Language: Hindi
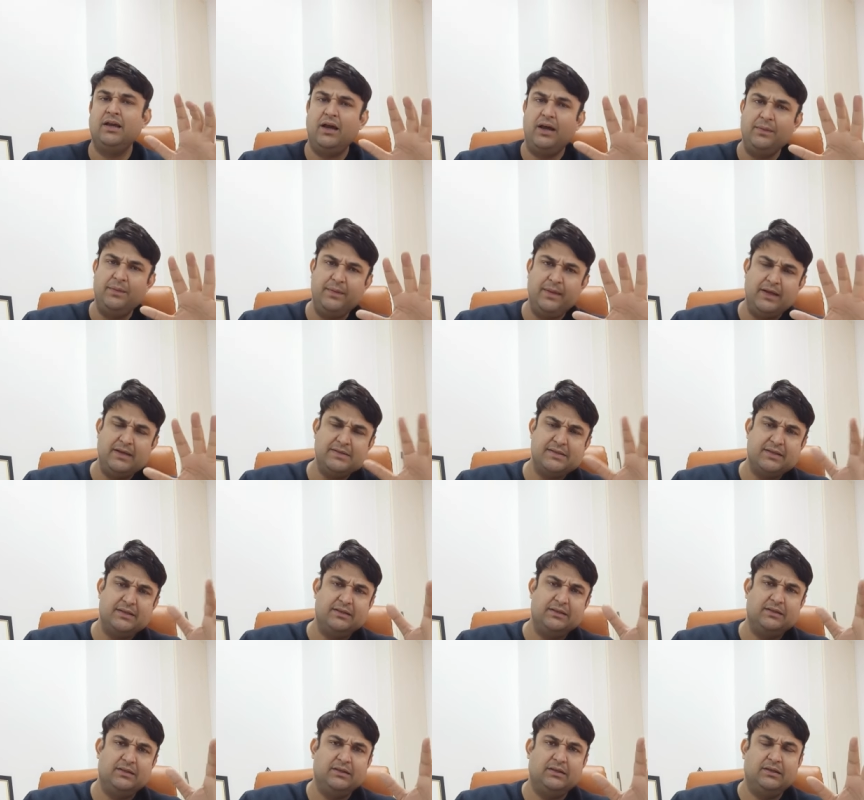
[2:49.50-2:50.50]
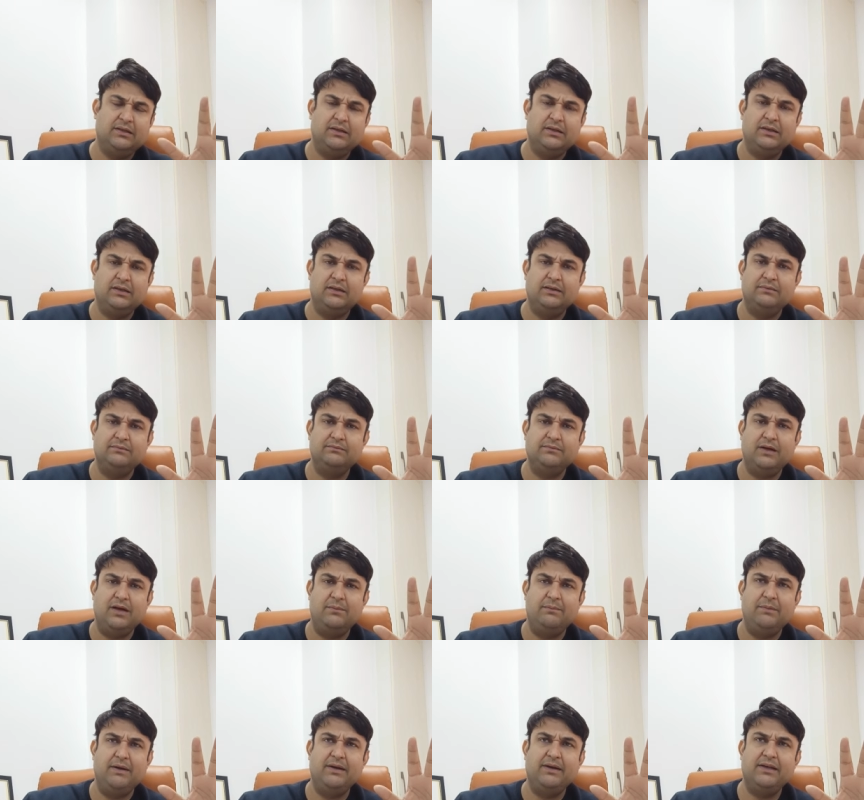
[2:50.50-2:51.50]
अंदाजन
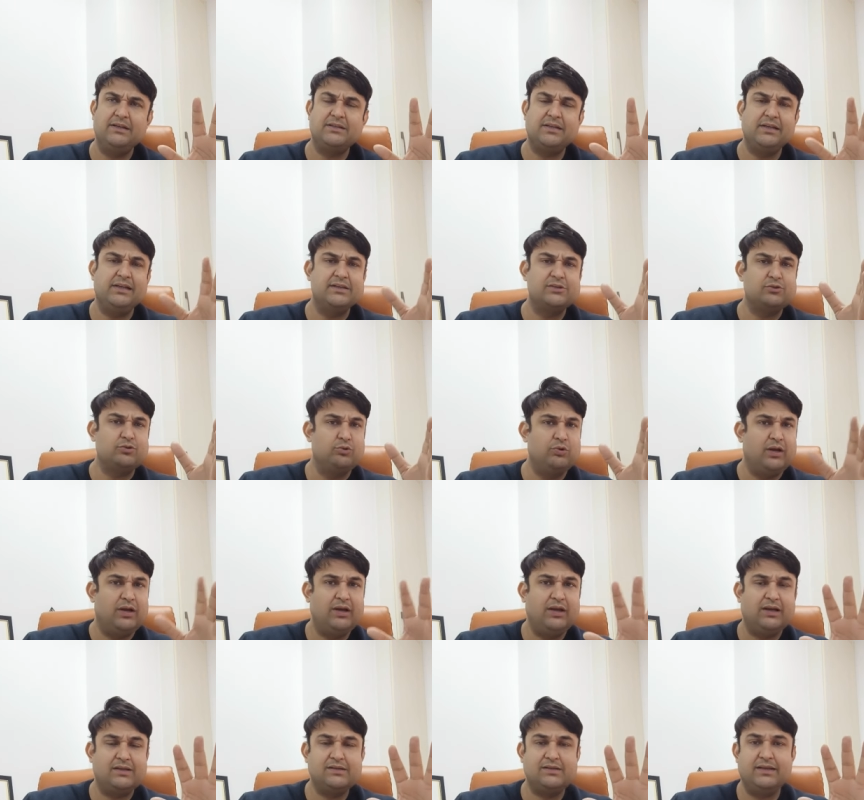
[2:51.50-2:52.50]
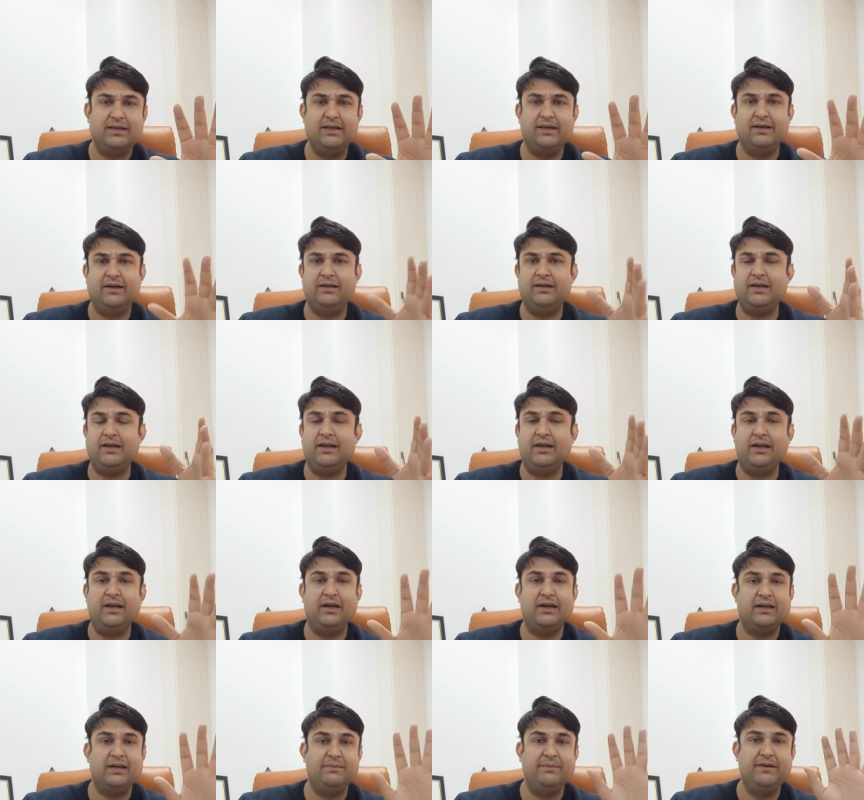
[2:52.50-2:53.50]
आप मान के चलिए 16 लाख से 18
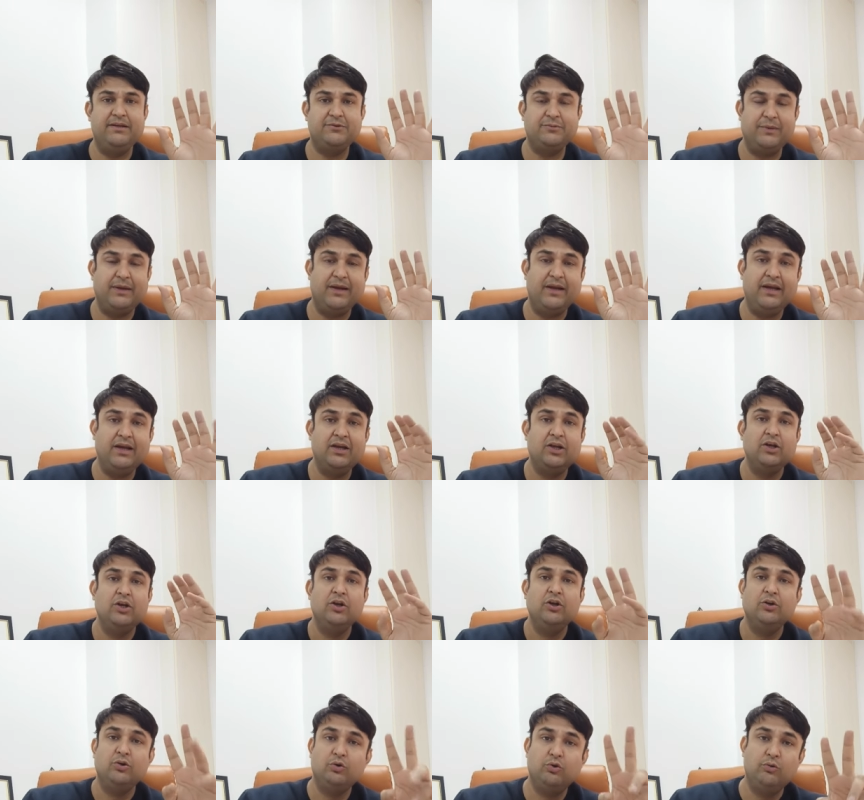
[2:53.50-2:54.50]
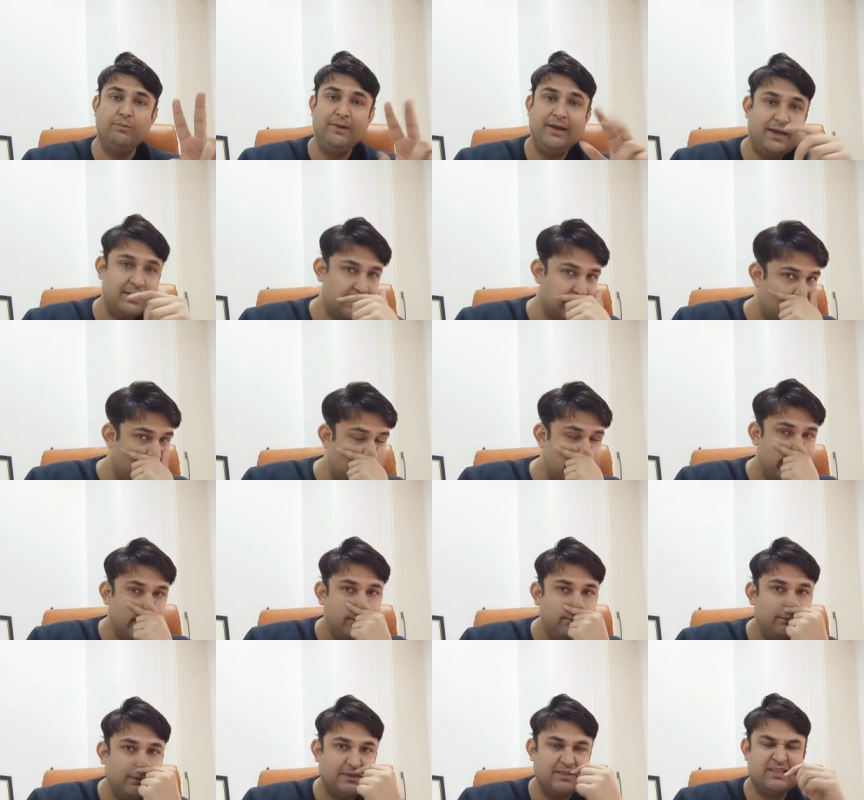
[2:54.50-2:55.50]
लाख के बीच में है टू बी एच के
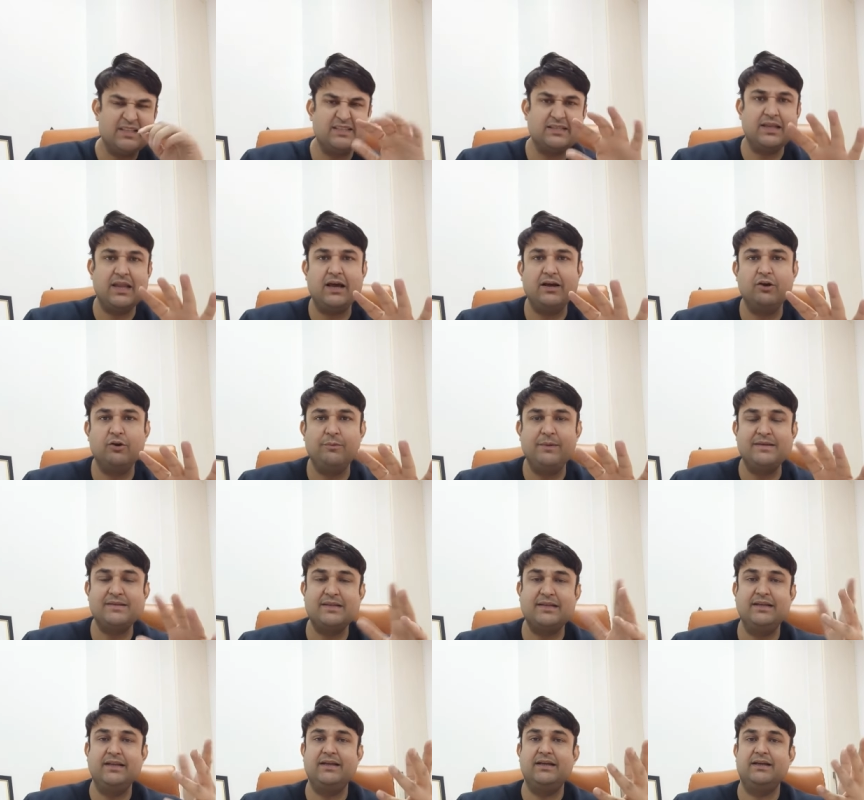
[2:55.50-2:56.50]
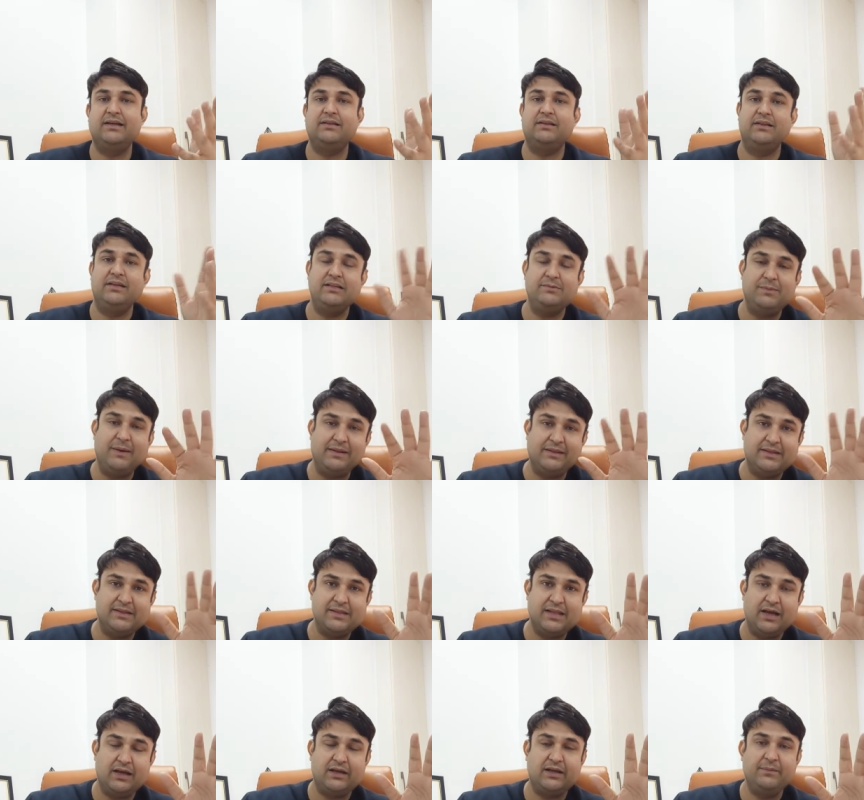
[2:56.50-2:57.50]
पच्चीस लाख रुपए से लेकर तीस
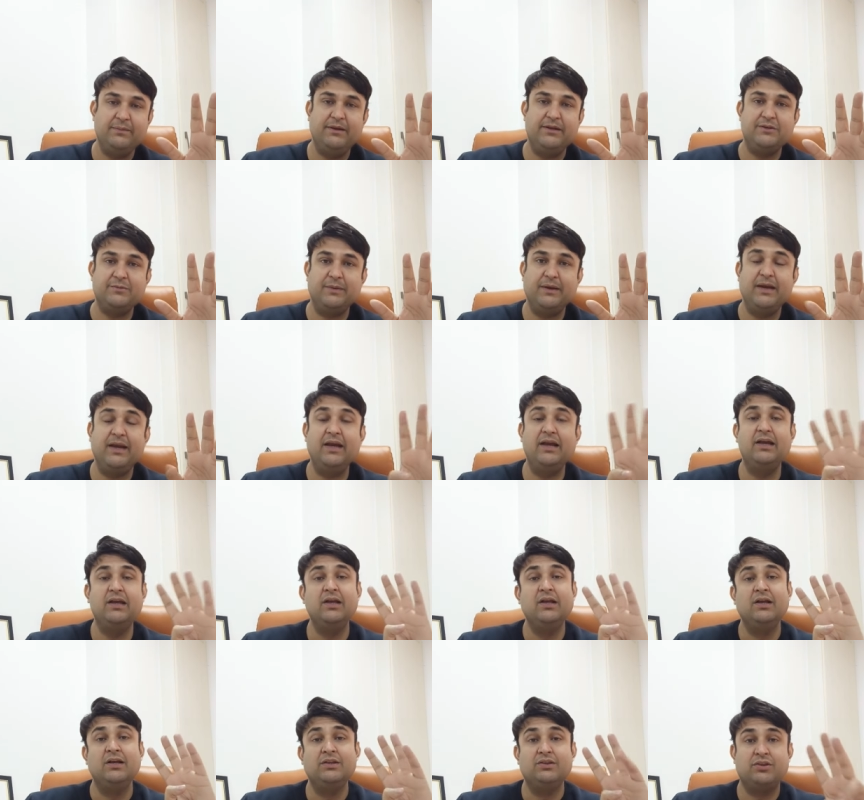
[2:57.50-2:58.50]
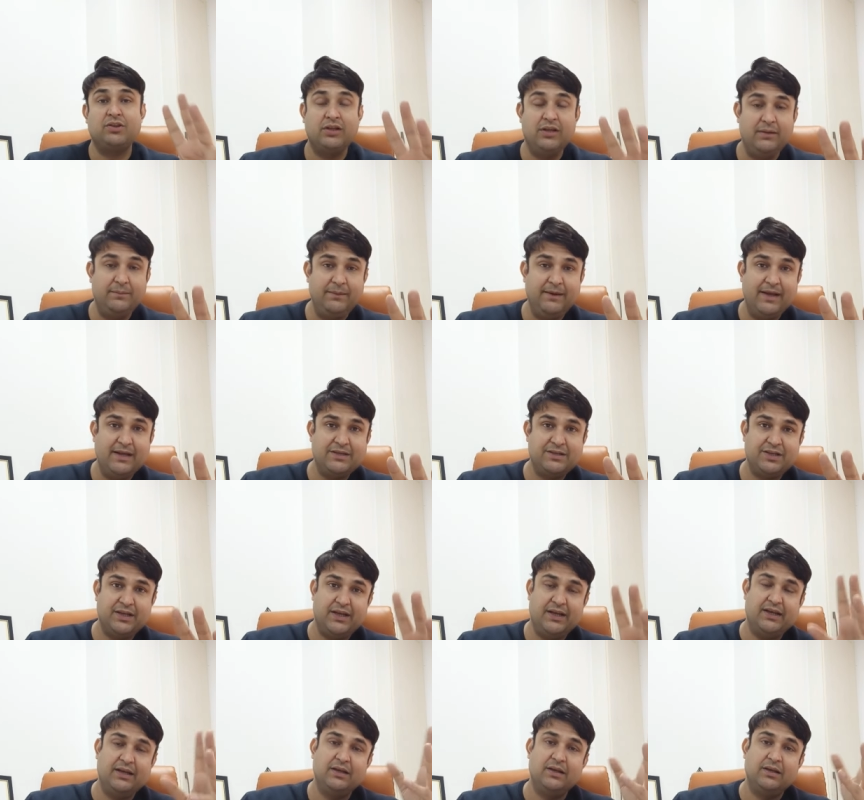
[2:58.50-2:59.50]
पैंतीस लाख के बीच में है थ्री बी एच के